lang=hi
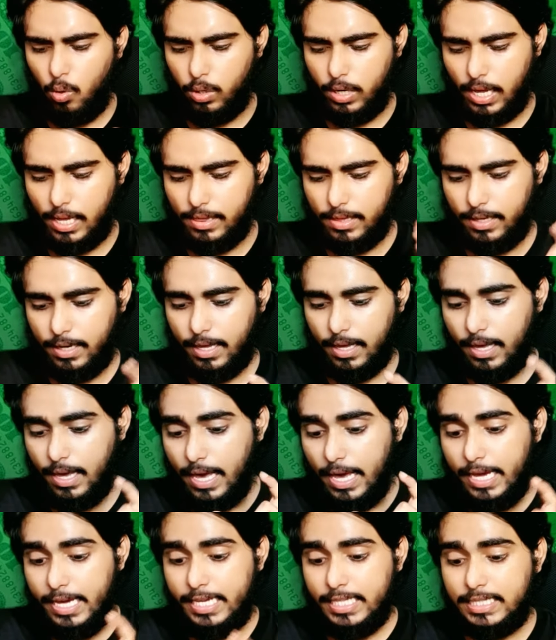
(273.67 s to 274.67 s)
कोड डाल देना
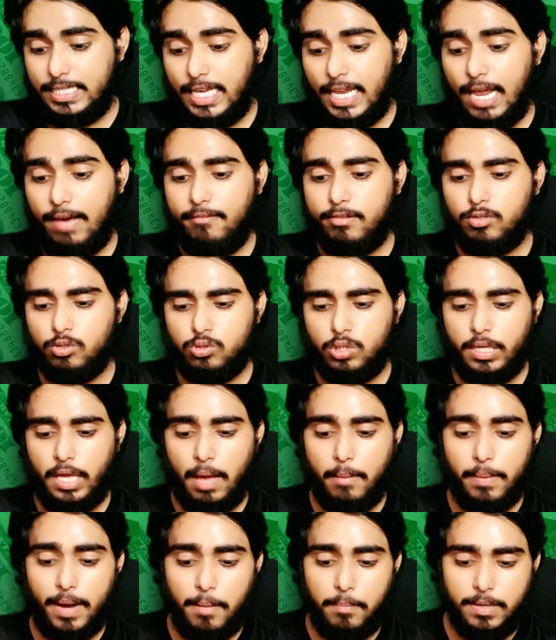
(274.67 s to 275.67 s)
है इसके अलावा दोस्तों
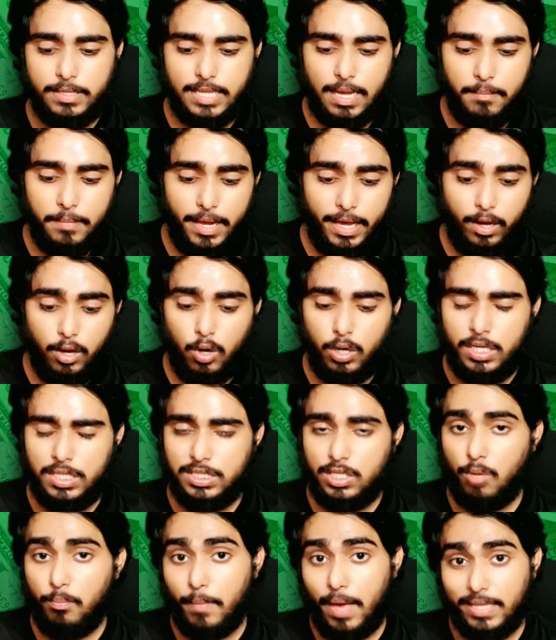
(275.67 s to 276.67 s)
यहाँ पर आपके सामने एक और
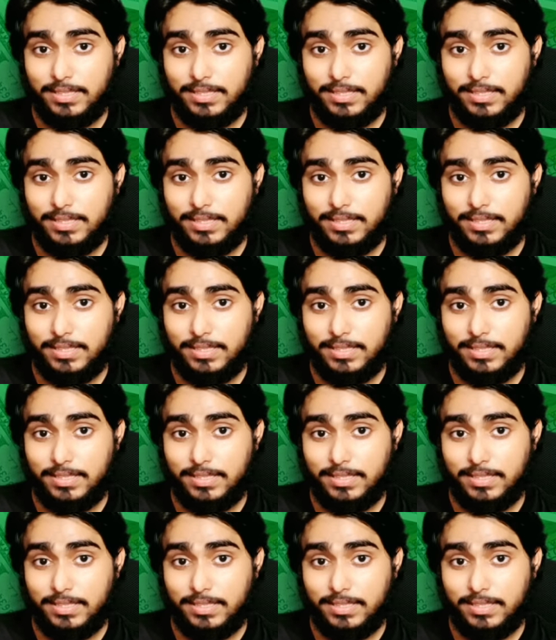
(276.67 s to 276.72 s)
नीचे